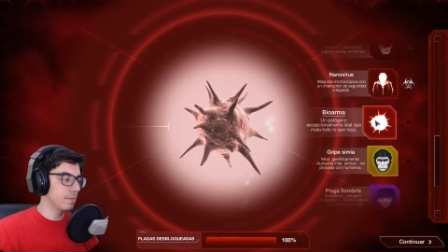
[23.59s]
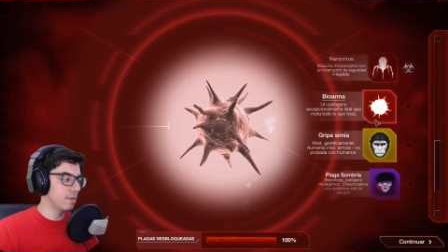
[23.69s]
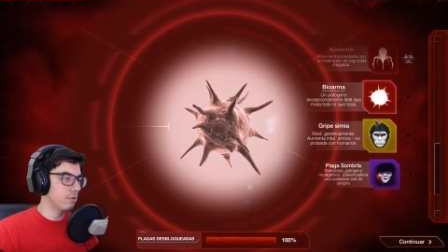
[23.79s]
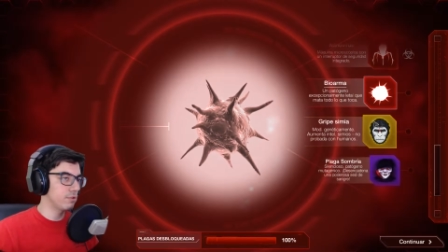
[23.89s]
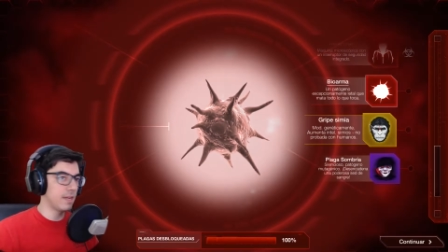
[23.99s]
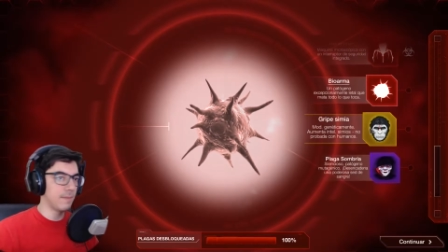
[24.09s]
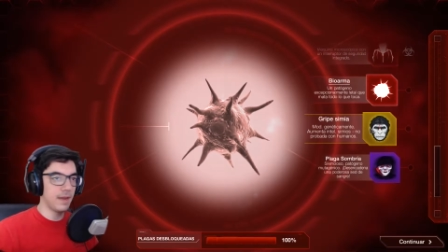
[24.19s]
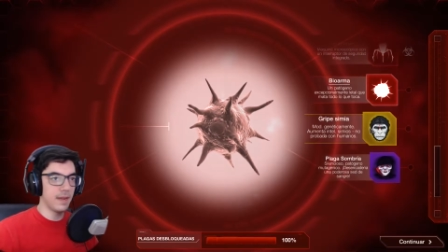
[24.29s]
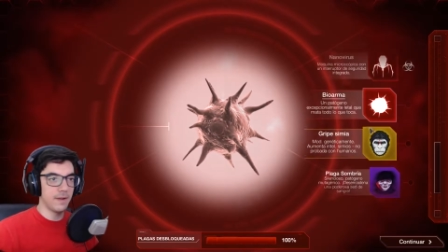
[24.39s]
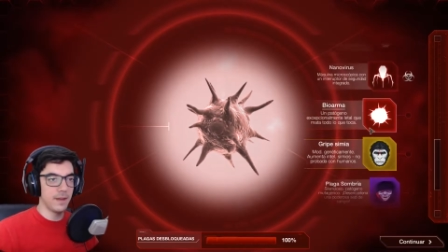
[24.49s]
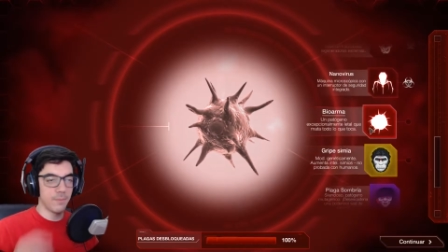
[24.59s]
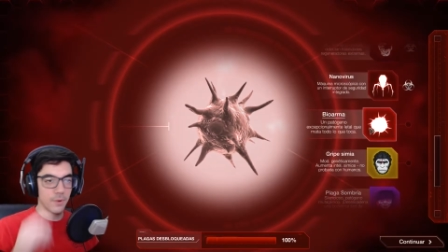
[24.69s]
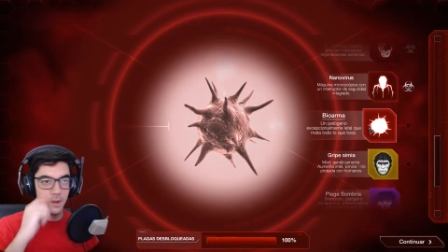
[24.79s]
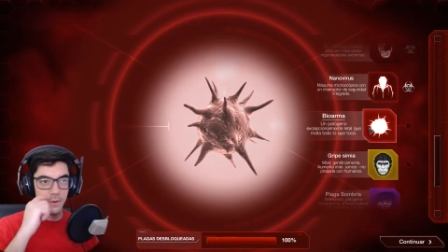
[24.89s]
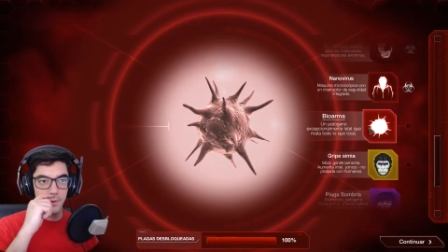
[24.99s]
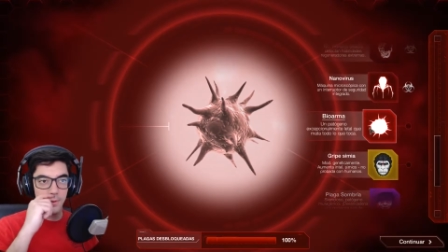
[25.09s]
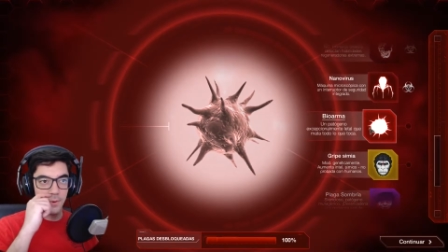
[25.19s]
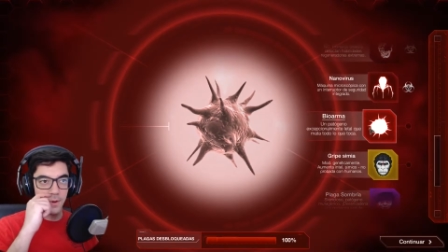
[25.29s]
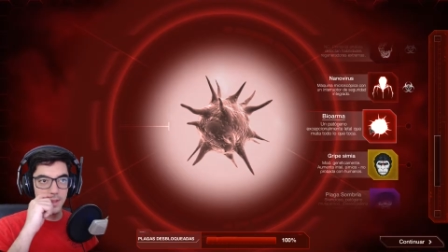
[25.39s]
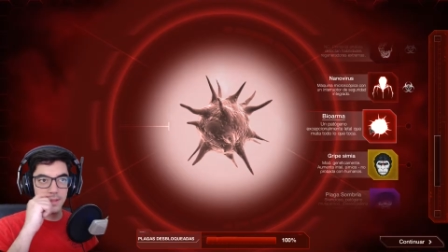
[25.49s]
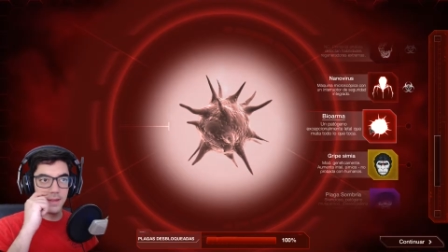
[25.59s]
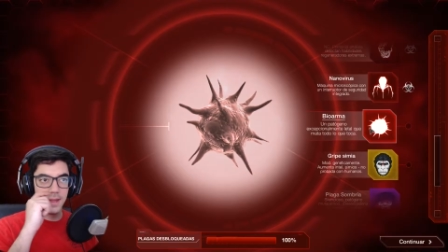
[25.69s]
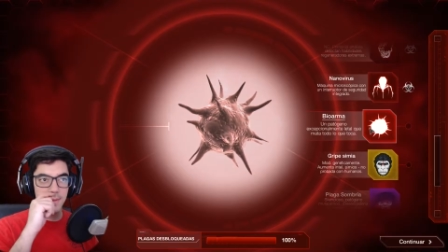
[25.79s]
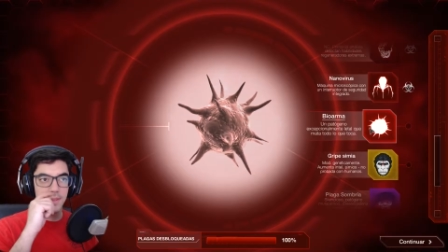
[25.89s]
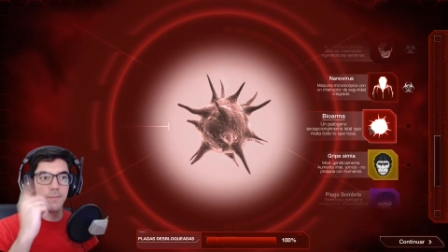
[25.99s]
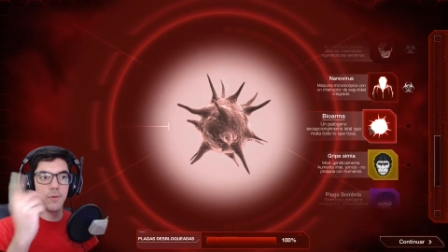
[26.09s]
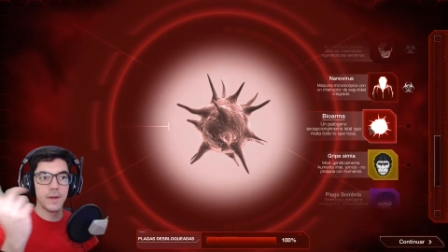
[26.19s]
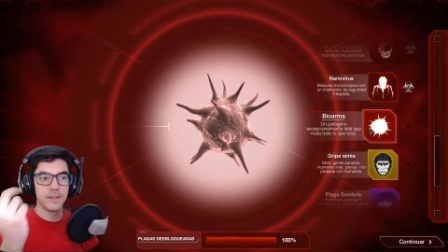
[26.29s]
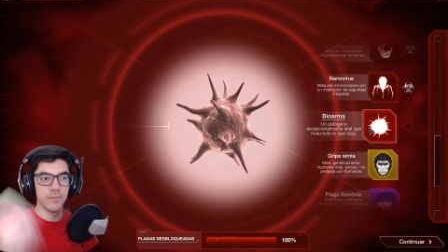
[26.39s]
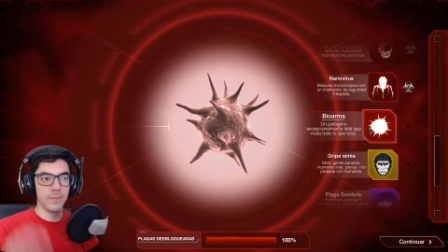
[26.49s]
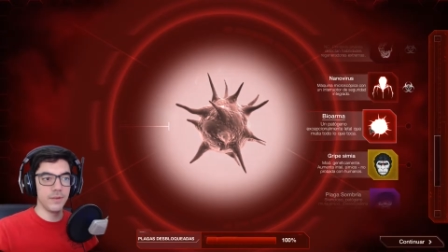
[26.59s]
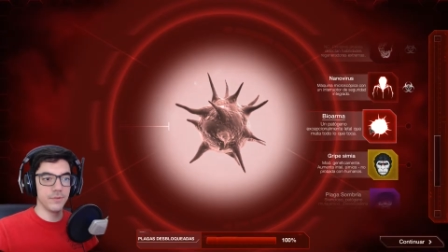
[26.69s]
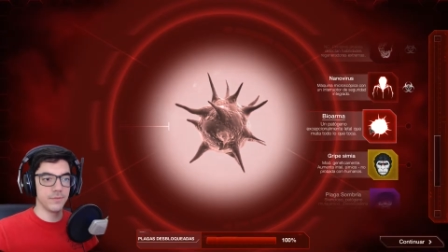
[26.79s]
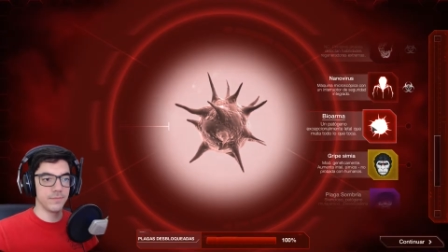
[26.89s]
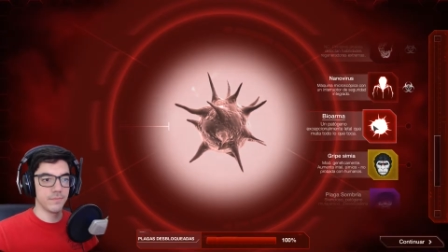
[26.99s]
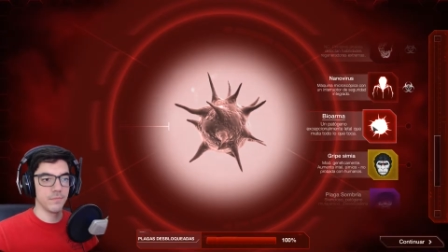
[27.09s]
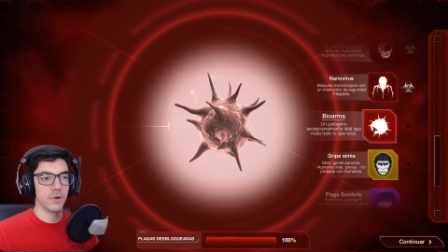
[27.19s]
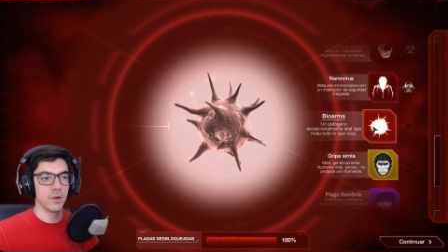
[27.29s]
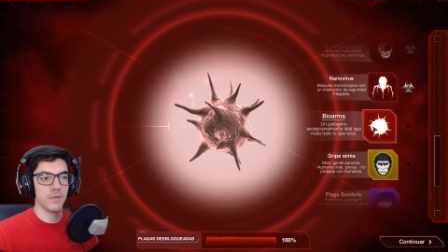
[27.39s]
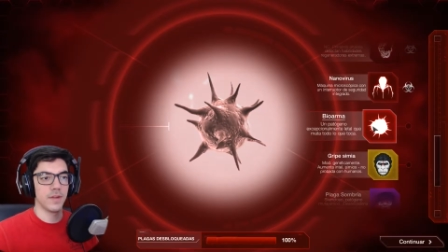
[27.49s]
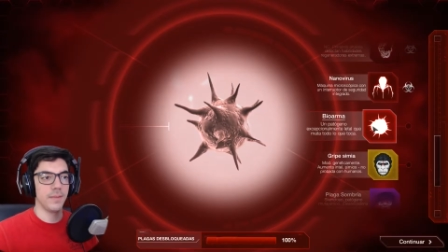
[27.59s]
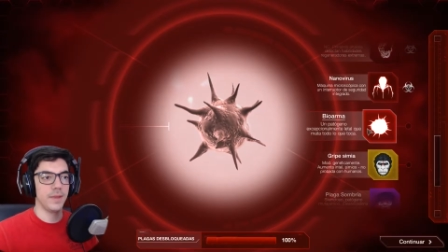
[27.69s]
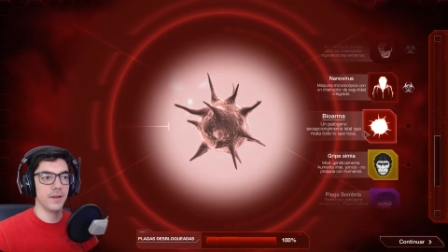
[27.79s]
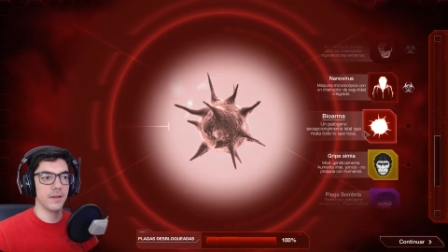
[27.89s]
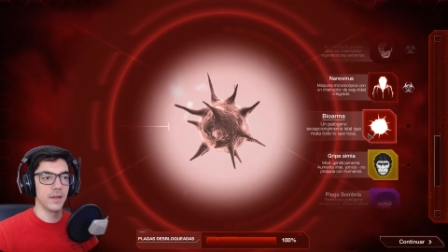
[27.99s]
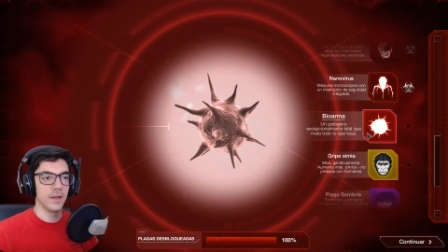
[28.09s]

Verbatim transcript: Cosa mala, ¿vale? Porque no renta que al principio mate un virus, porque nos van a pillar.